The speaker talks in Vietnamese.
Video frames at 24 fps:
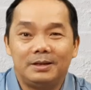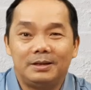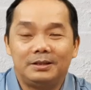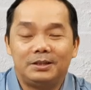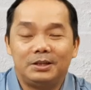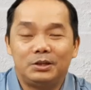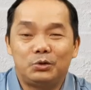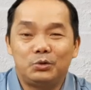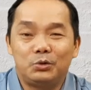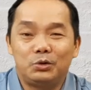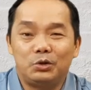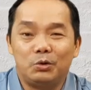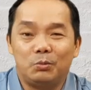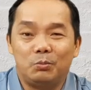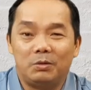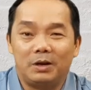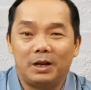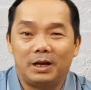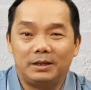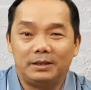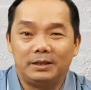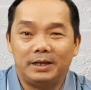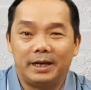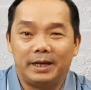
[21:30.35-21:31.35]
Xin Chúa dùng
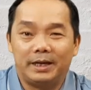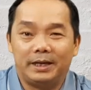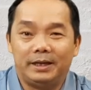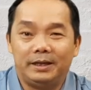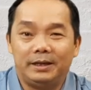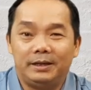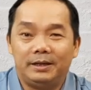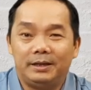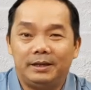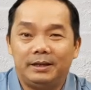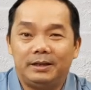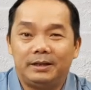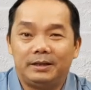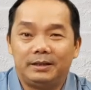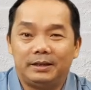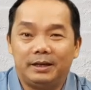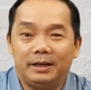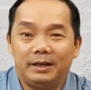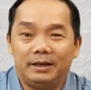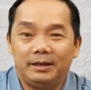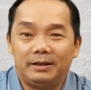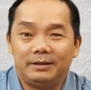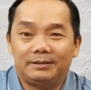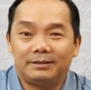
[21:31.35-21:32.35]
lời này
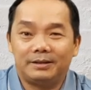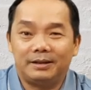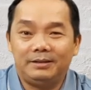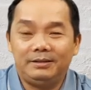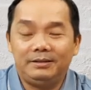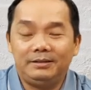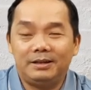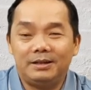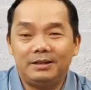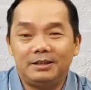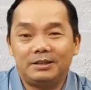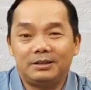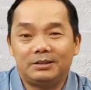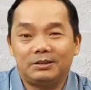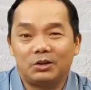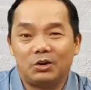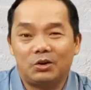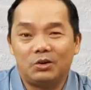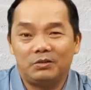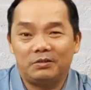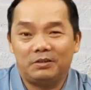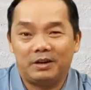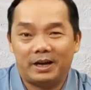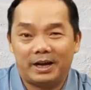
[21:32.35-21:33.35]
để tỉnh thức
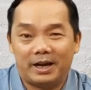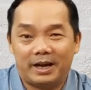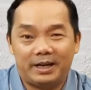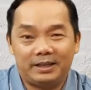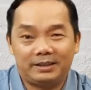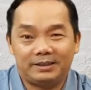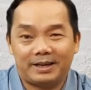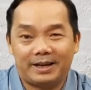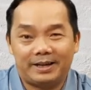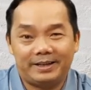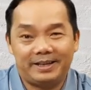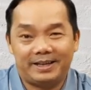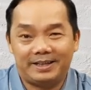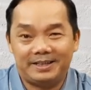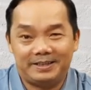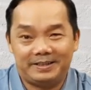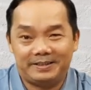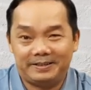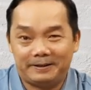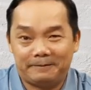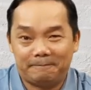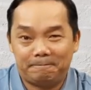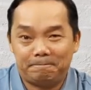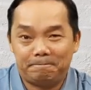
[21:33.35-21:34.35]
tôi và hết thảy anh
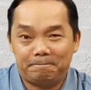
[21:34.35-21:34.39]
chị.